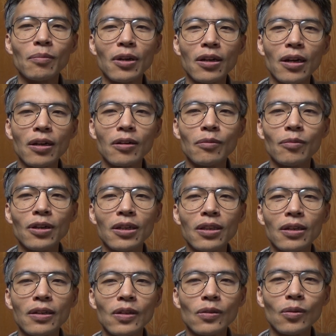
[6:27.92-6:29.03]
まあ、革命
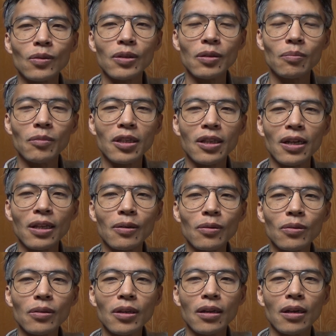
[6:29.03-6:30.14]
的食人みたいな
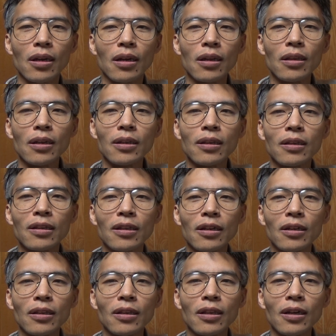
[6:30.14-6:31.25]
ことになっ
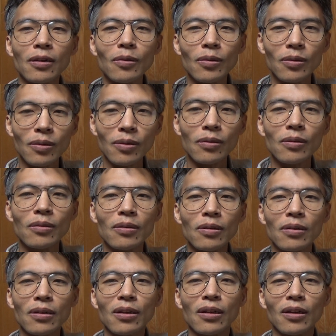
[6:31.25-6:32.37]
たんだろうとい
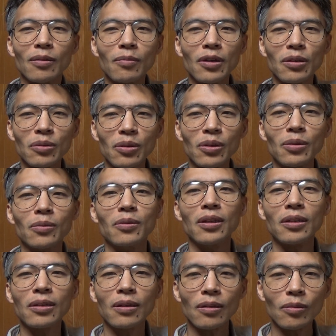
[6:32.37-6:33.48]
う、まあ、推測
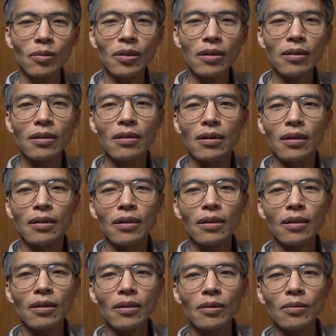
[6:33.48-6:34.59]
ですけどね。
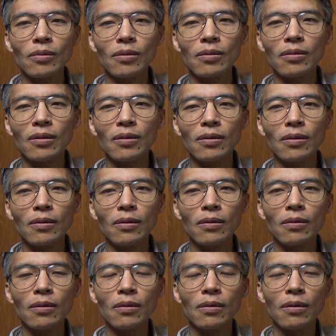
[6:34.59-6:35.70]
であ
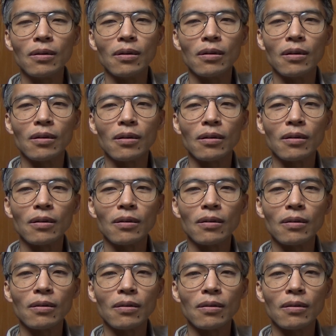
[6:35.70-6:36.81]

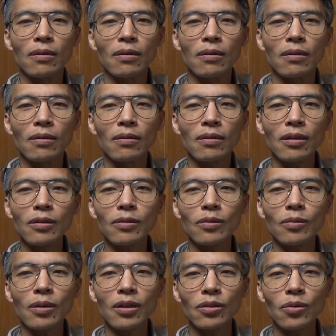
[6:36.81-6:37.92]
のー、で
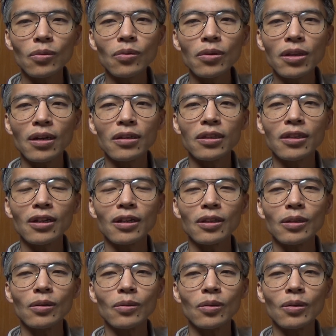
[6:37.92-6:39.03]
それがどこであったか
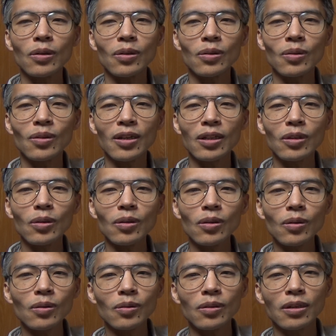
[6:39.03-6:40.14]
というとそのネットに
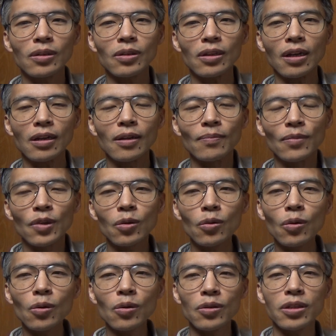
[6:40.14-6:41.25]
よるとですね
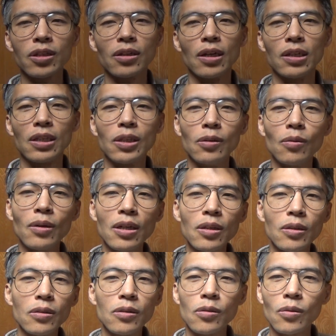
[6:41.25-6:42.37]
後世
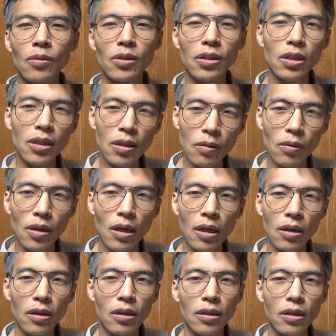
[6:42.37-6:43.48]
チワン族自治区であっ